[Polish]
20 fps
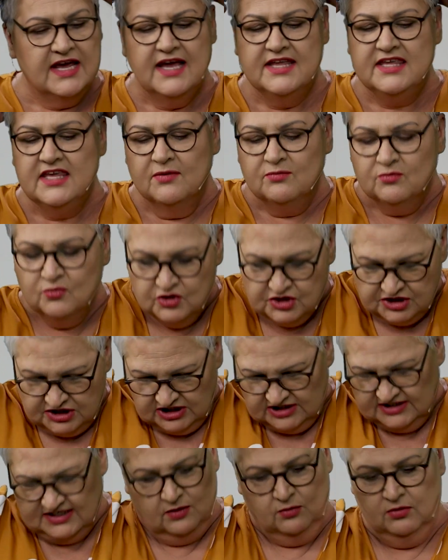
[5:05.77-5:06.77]
nie musisz
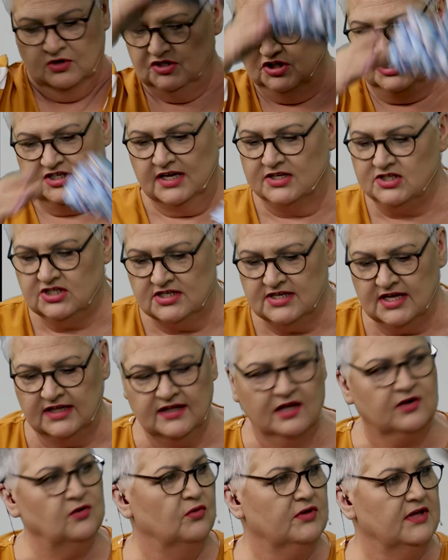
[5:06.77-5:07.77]
założyć, ja ci nie
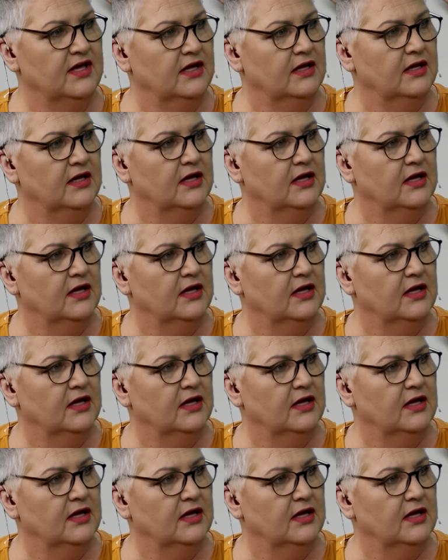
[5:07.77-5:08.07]
daruję.